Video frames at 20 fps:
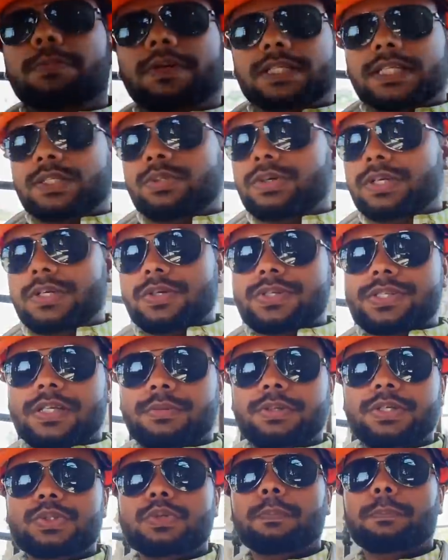मैं बता दूं कि ये
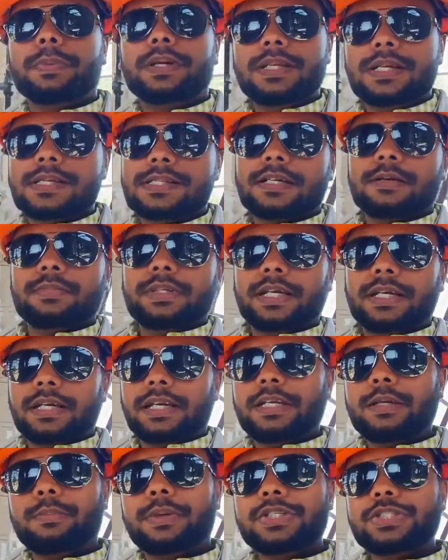सभी जो पिलर्स आप देख
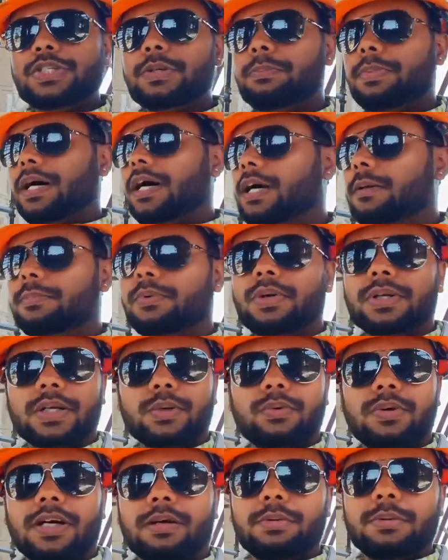रहे हैं ये बंशी पहाड़पुर
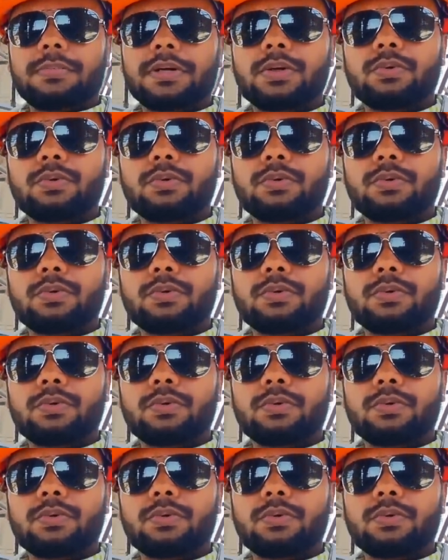के गुलाबी